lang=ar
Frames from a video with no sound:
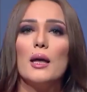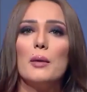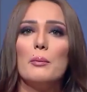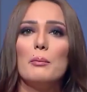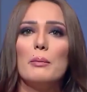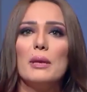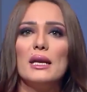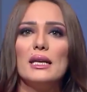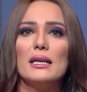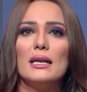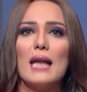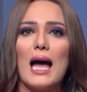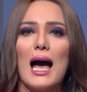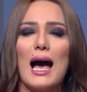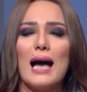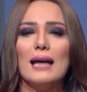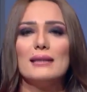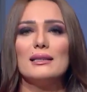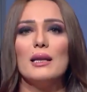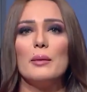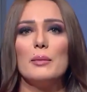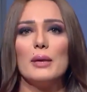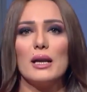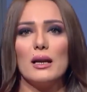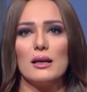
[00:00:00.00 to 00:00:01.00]
من
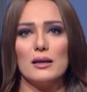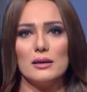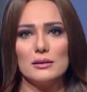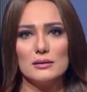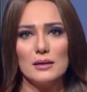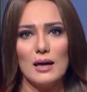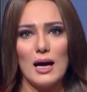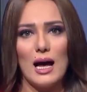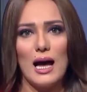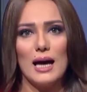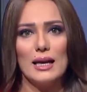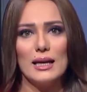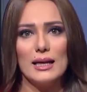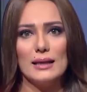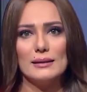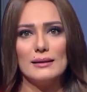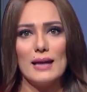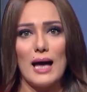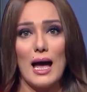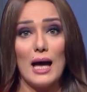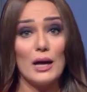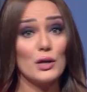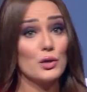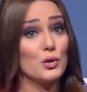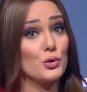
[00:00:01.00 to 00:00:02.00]
عدم القضاء على
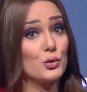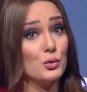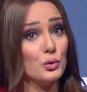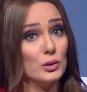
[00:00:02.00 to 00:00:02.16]
داعش